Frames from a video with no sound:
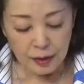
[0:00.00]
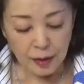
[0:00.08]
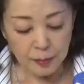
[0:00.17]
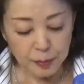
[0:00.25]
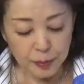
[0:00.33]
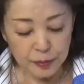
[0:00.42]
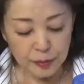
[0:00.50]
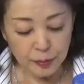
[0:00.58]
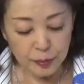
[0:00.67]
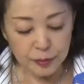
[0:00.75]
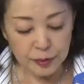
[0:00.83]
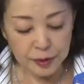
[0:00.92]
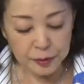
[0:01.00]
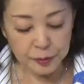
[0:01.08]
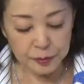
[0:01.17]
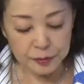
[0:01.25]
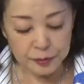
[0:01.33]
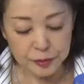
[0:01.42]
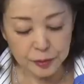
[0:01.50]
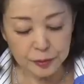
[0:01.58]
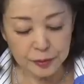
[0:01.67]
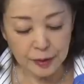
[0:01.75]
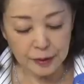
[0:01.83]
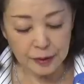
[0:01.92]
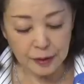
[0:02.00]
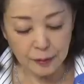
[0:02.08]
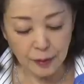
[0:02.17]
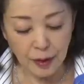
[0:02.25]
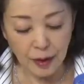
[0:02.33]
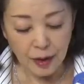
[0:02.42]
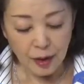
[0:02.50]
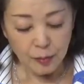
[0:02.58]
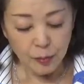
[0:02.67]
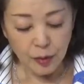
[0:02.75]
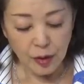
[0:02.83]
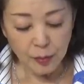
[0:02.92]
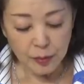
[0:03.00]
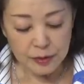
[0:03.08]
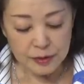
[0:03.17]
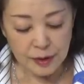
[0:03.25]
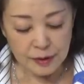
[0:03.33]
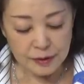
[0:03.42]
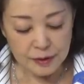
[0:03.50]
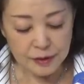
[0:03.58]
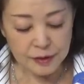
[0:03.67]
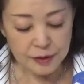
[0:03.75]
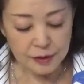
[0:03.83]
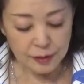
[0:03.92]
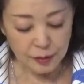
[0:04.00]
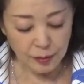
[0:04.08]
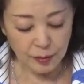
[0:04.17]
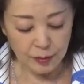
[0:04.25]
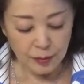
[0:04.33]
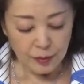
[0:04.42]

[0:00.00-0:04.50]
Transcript: 憲法の下でという章なんかは、もう江守さん自身の